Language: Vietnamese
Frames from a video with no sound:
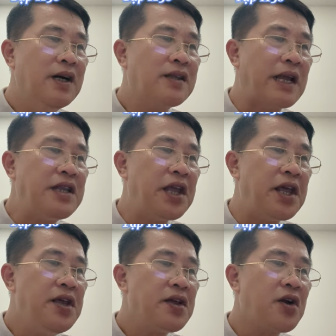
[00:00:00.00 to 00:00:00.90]
Thánh
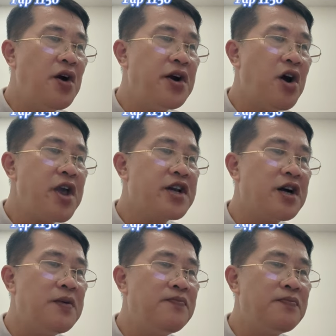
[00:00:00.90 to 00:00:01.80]
thể có ở đó hay
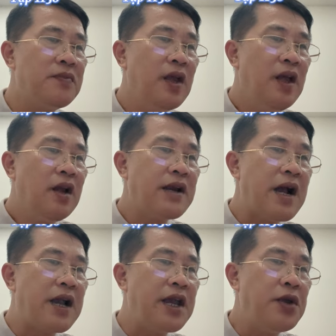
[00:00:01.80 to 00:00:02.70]
không?
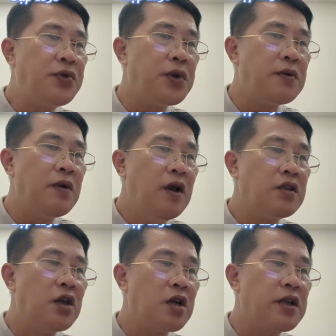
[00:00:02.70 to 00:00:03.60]
Đang khi nói chuyện,
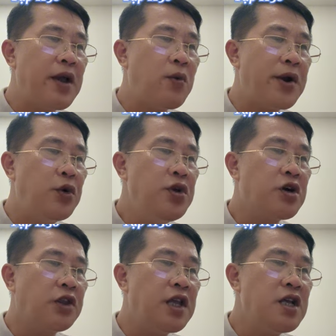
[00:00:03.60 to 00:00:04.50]
chợt ngay ngoài núi
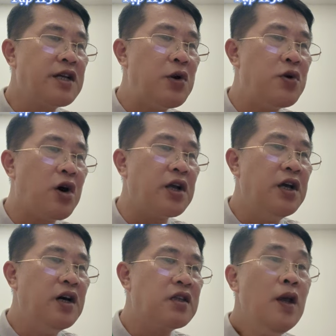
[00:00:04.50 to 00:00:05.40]
có tiếng kêu gọi,
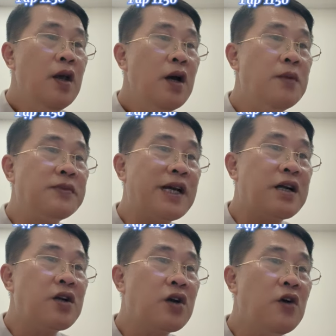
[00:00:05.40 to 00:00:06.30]
âm
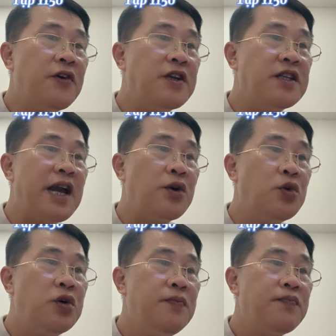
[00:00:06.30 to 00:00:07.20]
sắc có phần già nua.